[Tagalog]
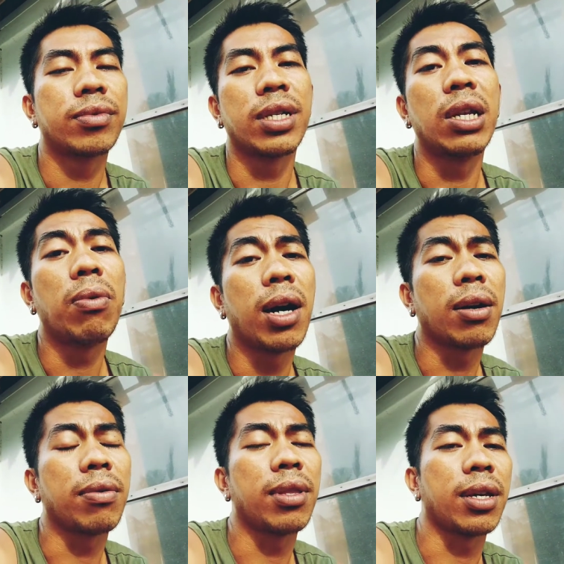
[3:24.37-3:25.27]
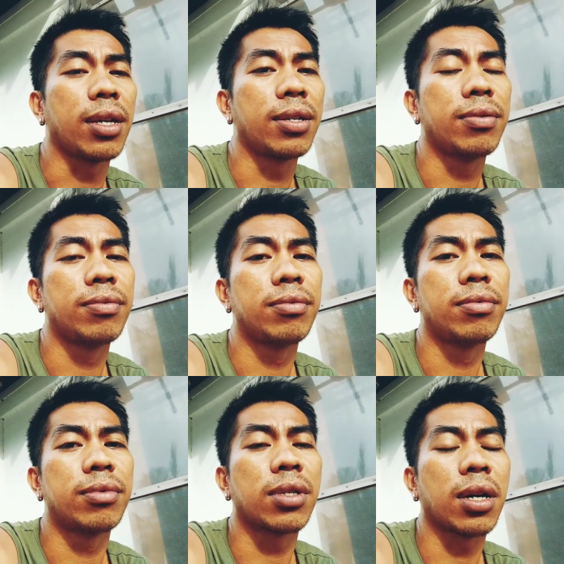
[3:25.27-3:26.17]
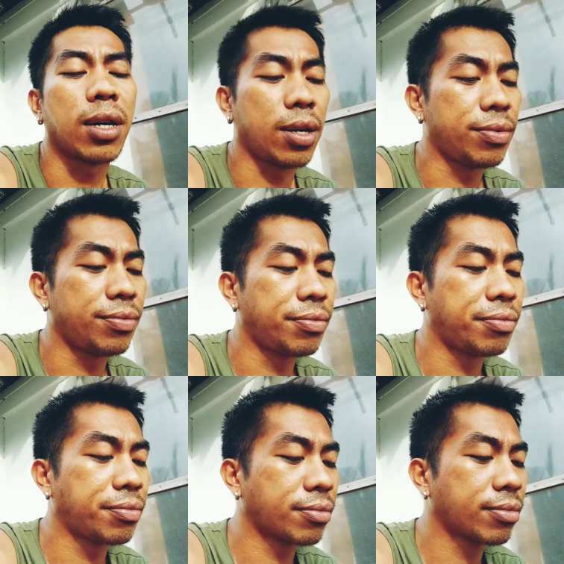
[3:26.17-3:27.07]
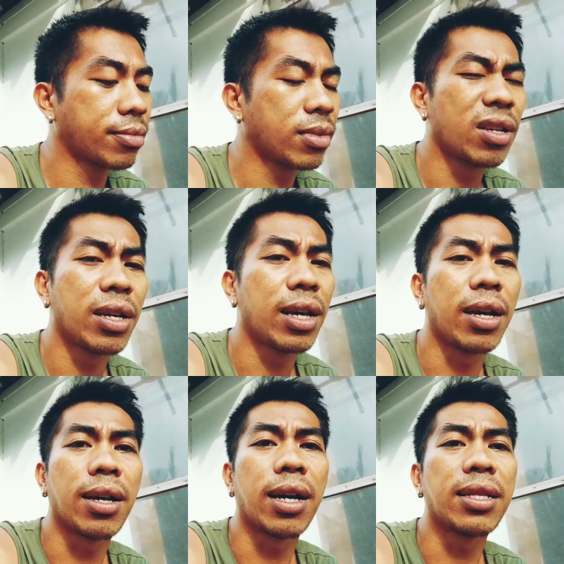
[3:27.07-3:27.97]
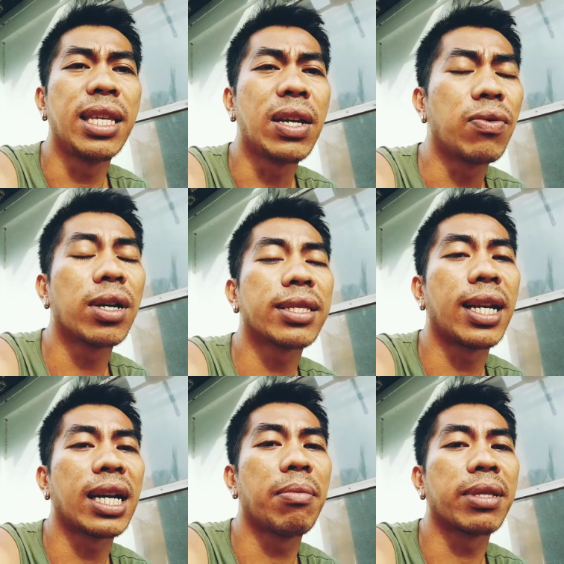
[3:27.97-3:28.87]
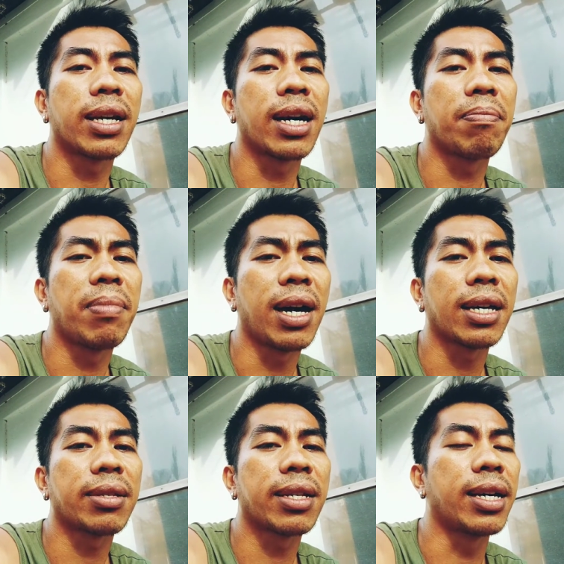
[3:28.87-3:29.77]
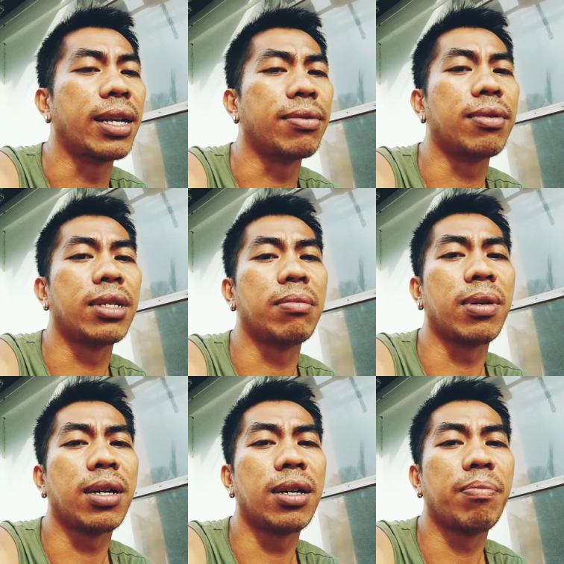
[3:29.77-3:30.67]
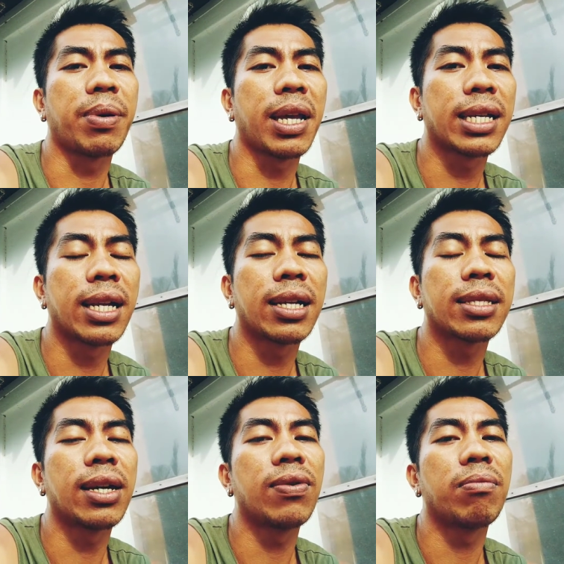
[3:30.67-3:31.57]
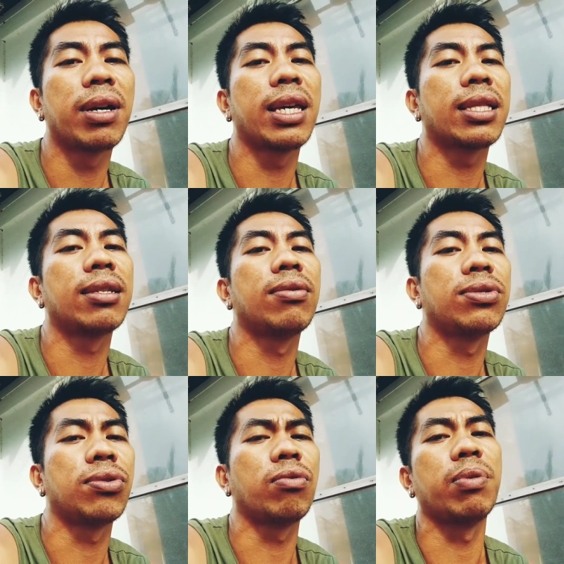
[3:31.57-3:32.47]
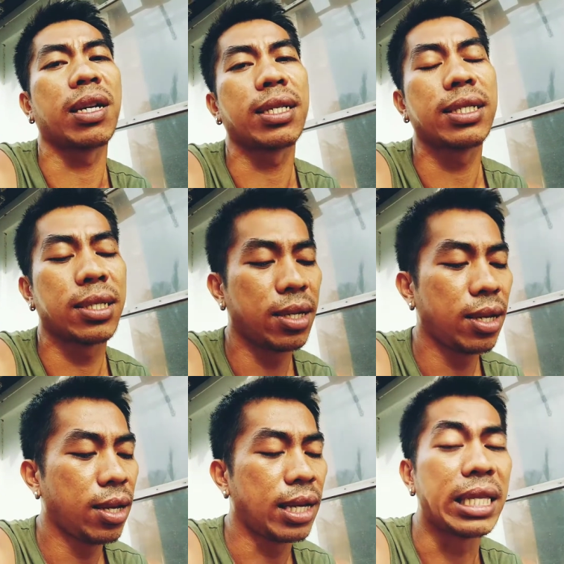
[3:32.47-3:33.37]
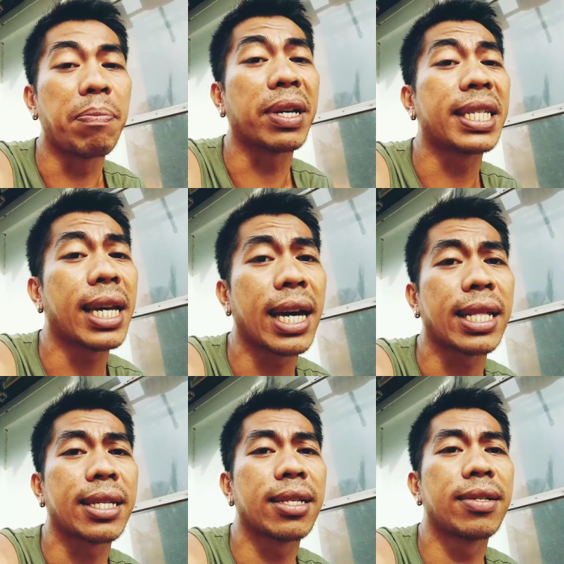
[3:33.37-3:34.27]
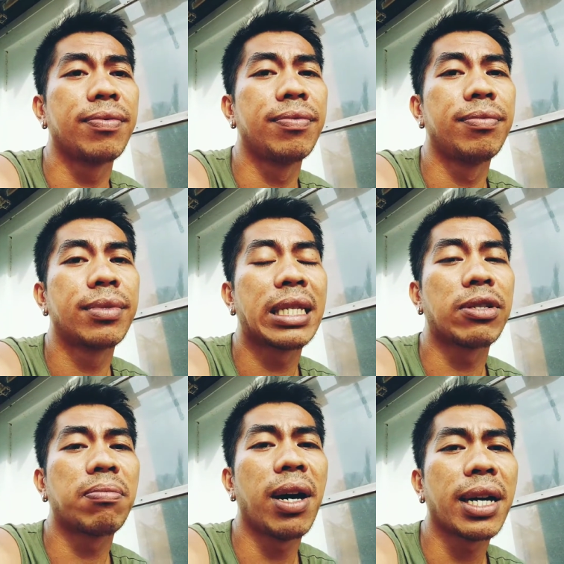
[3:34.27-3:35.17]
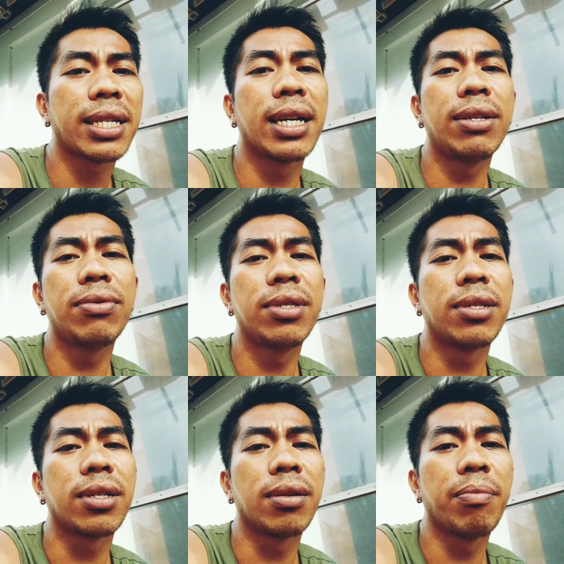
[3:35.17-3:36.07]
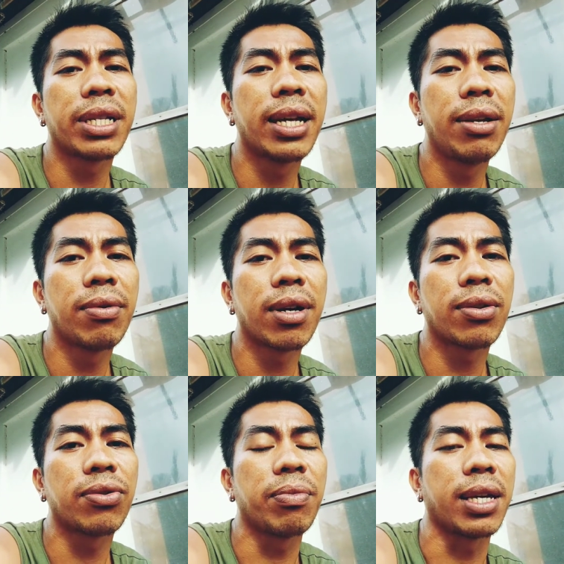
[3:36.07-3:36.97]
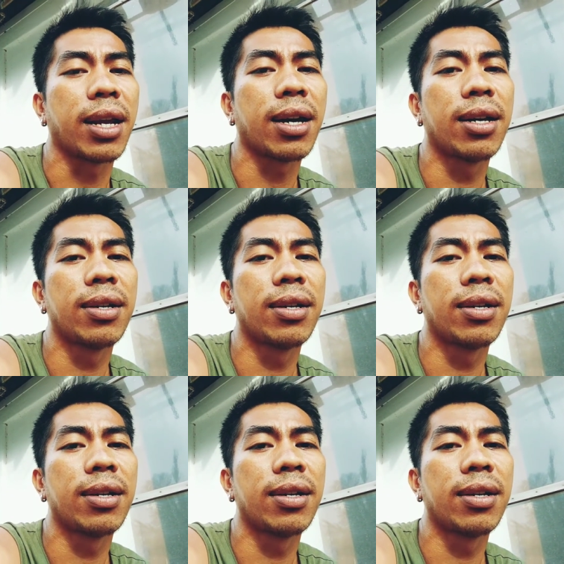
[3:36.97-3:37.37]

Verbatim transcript: ginawa ko na eh tsaka ang di ko lang talaga matanggap. Bakit ganun, di ba? Parehas lang tayong maliit na YouTubers. Hindi pa sikat. Tapos bakit ganun? Ba't ganun kayo tumira?